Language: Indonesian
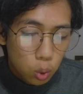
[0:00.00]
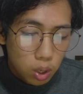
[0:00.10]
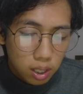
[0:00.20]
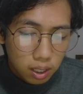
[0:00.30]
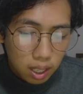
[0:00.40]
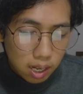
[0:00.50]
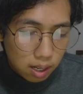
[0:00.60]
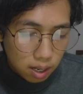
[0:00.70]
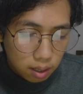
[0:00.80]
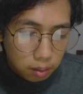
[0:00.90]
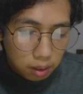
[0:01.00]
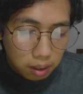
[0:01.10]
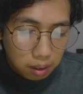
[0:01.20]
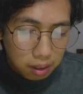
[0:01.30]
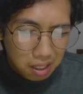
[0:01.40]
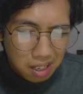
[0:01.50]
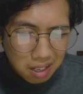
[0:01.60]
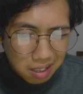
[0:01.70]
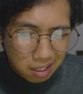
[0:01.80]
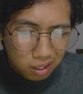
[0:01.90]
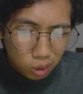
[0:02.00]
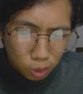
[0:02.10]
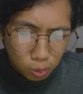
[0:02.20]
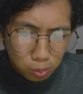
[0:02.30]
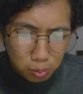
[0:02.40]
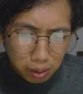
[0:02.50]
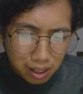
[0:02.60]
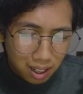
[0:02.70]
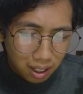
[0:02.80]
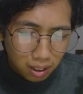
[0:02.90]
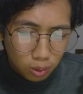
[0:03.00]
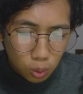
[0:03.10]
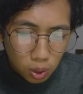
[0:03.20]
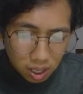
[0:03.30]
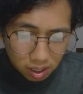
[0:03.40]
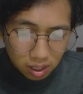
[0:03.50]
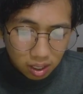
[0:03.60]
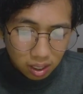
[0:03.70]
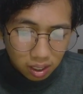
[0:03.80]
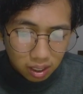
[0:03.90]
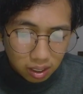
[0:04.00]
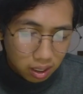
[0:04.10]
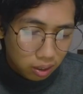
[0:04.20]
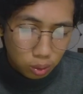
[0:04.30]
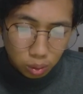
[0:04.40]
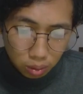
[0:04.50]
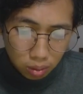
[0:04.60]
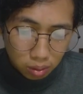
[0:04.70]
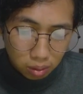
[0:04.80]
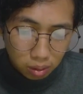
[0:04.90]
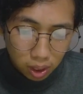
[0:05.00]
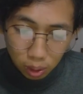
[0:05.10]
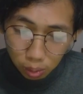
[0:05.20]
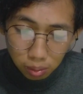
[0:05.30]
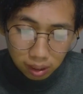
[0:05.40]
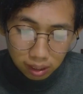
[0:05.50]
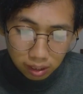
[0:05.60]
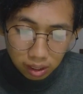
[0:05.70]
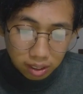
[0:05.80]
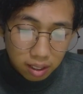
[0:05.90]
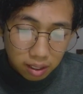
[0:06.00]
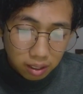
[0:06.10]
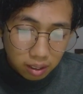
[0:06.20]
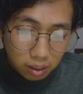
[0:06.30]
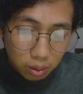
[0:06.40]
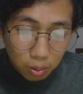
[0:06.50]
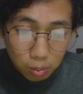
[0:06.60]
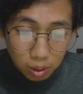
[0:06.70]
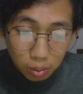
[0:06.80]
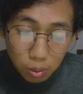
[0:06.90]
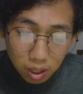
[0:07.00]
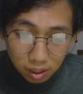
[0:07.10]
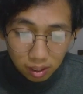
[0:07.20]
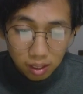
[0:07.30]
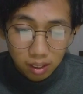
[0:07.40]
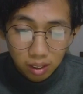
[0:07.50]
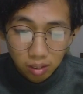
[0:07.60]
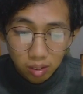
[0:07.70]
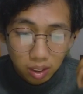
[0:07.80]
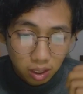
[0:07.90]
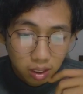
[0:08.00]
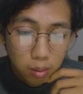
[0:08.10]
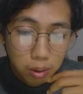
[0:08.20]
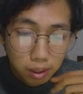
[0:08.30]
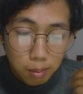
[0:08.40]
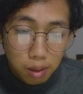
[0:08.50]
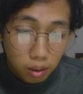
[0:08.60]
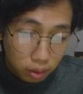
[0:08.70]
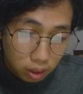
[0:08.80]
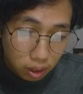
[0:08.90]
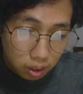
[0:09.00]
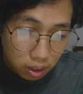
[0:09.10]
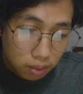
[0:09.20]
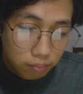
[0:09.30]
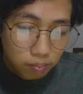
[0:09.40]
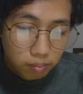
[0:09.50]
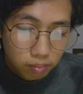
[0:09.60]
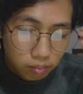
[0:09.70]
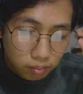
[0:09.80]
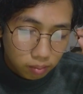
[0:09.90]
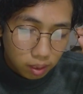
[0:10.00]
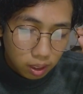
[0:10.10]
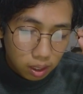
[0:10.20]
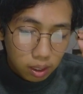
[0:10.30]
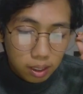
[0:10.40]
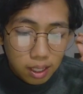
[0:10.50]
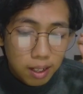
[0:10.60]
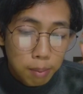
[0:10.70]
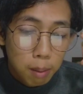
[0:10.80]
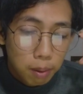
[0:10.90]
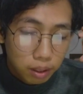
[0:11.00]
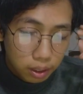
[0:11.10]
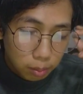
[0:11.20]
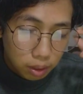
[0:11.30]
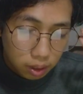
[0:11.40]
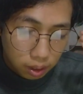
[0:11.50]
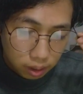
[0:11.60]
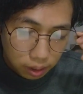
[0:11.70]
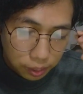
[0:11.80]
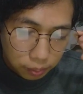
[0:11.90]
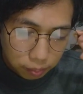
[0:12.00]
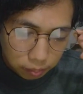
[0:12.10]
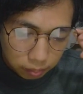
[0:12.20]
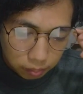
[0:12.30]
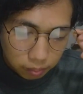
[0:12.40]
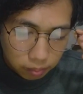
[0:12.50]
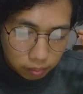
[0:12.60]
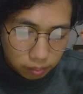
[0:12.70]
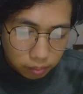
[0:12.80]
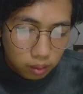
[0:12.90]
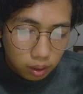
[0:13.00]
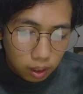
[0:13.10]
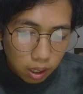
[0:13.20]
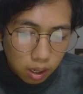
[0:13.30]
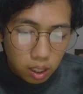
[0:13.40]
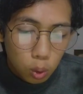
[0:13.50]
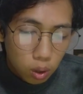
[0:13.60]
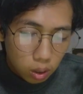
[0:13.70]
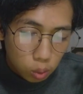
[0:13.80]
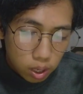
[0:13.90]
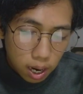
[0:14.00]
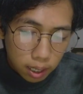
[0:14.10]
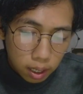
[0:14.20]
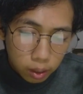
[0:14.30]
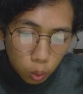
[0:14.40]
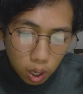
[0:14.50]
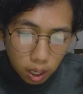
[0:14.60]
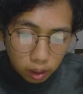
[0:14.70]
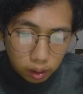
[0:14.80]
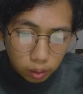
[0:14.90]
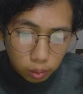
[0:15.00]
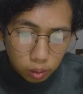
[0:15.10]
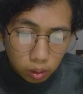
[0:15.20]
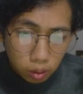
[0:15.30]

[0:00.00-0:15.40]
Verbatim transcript: gua ngelarang ngelarang lu padahal gua yang nyuruh lu jagain rumah gua katanya oke minta maaf kita ya ya nggak apa-apa Jim katanya karena gua udah ada di ruangan itu